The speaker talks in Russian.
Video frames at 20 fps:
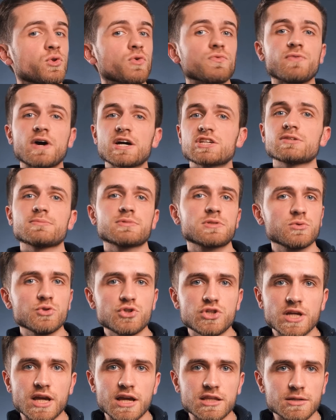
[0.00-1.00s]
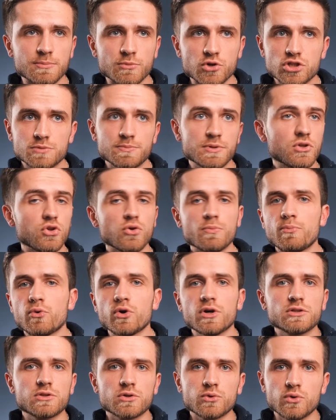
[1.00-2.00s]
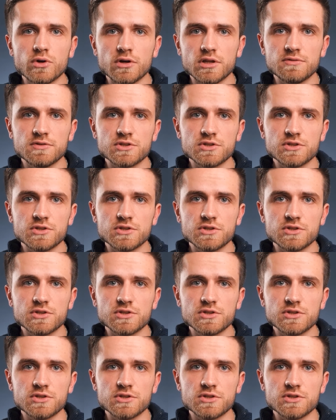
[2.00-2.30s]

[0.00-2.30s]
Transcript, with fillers: но в вашем случае это может быть любое другое